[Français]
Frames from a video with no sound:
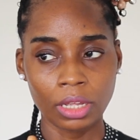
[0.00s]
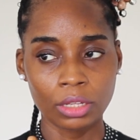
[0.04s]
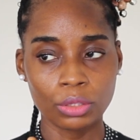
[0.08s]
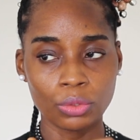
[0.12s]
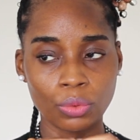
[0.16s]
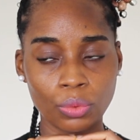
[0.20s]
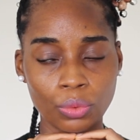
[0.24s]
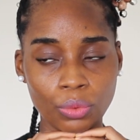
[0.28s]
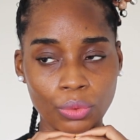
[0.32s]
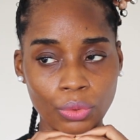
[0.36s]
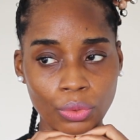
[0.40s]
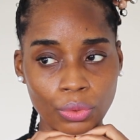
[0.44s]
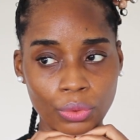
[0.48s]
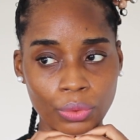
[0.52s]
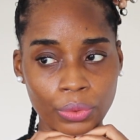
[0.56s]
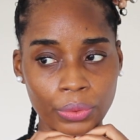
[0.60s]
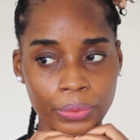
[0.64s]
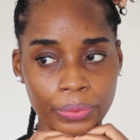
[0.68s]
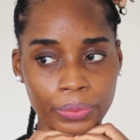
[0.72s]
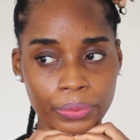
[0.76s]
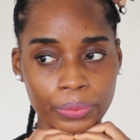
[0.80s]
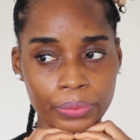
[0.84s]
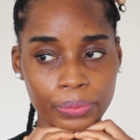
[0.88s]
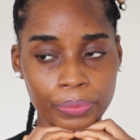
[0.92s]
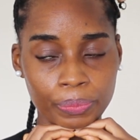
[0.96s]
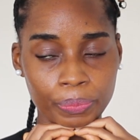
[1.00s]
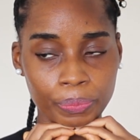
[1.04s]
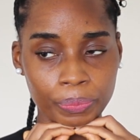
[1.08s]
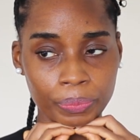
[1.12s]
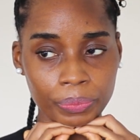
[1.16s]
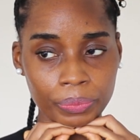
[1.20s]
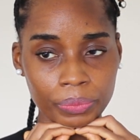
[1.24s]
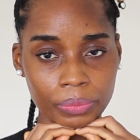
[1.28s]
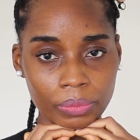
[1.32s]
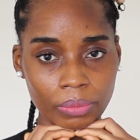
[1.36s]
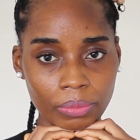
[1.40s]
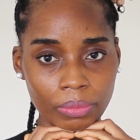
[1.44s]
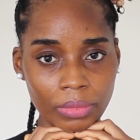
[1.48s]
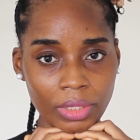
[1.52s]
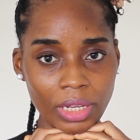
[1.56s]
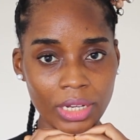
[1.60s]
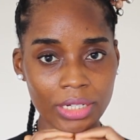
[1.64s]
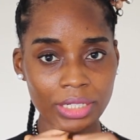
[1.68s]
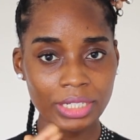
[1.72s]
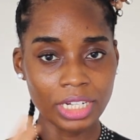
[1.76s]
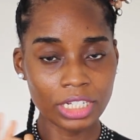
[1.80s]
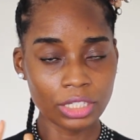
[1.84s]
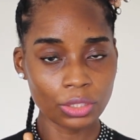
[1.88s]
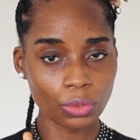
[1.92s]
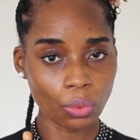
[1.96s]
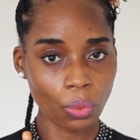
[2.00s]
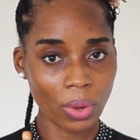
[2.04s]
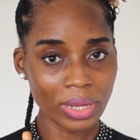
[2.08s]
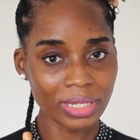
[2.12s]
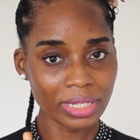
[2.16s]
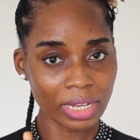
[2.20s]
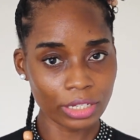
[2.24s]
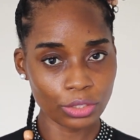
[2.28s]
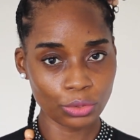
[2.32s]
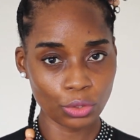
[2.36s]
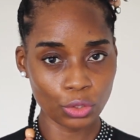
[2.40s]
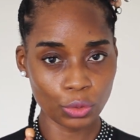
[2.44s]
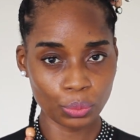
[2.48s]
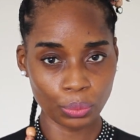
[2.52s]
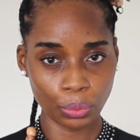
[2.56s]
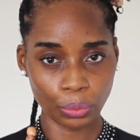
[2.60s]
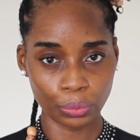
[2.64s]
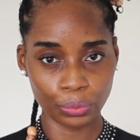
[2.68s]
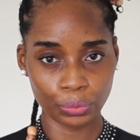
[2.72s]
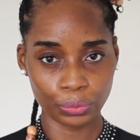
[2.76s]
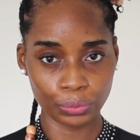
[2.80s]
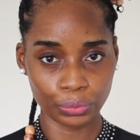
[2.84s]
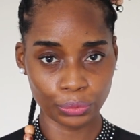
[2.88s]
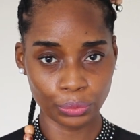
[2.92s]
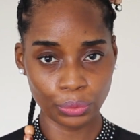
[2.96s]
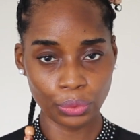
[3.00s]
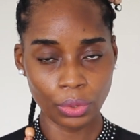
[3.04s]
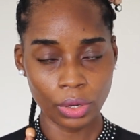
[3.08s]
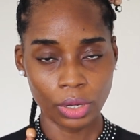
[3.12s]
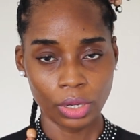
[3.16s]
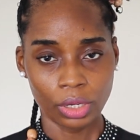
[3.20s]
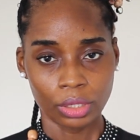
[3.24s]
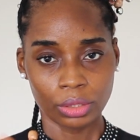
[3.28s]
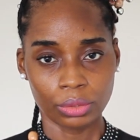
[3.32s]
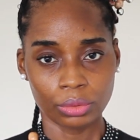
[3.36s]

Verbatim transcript: Donc, euh, j'ai trois astuces pour vous.